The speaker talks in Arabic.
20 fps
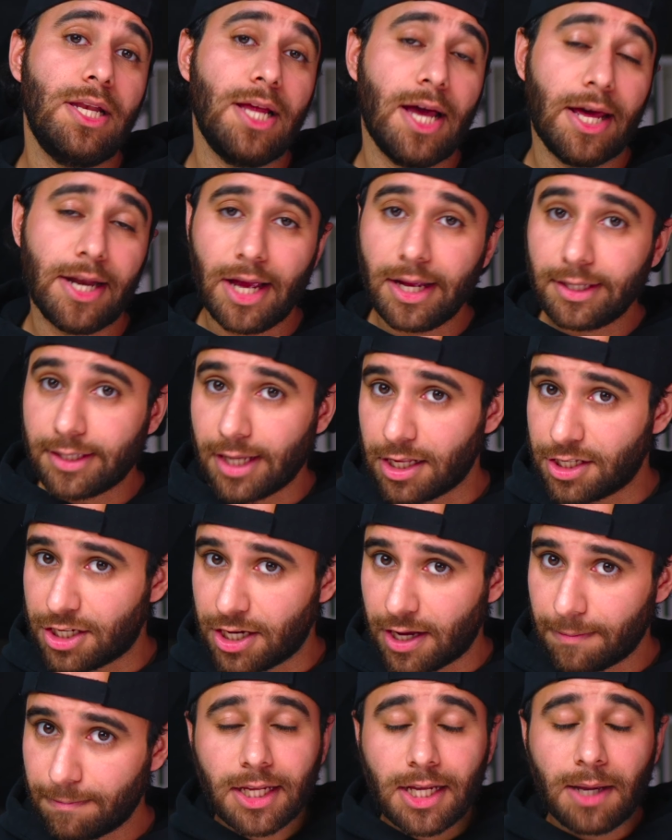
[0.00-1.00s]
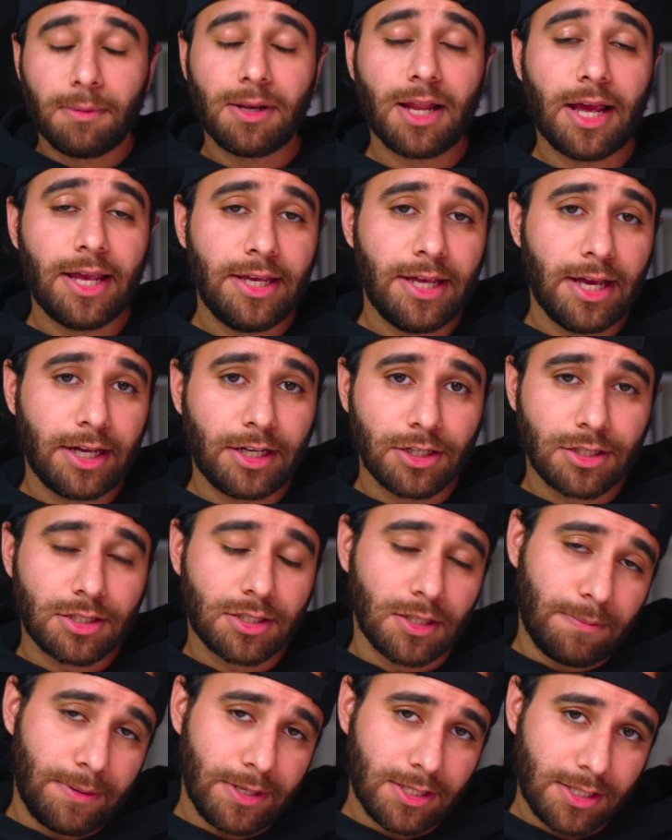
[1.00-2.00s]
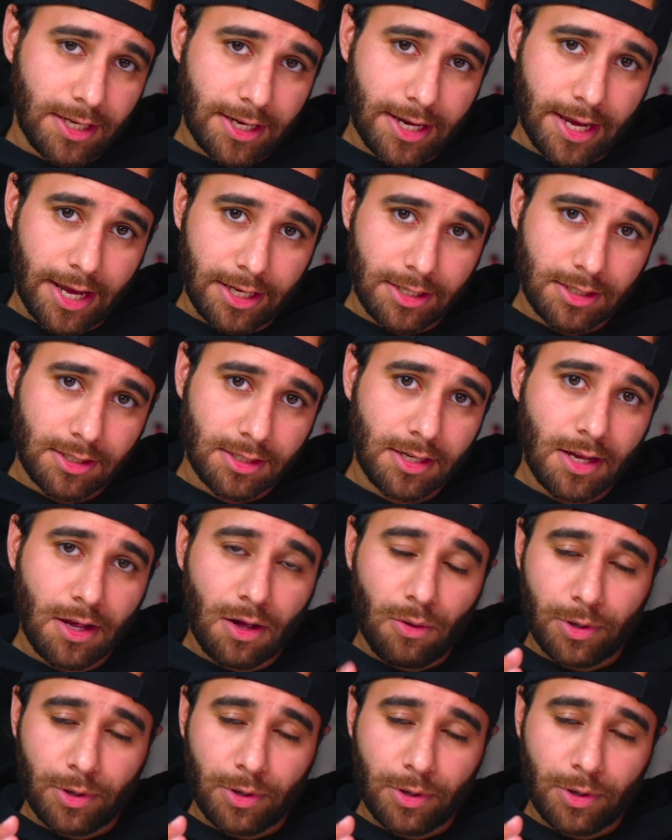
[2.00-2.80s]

اللي انا احتاجها قبل اي اقص البي سي كيس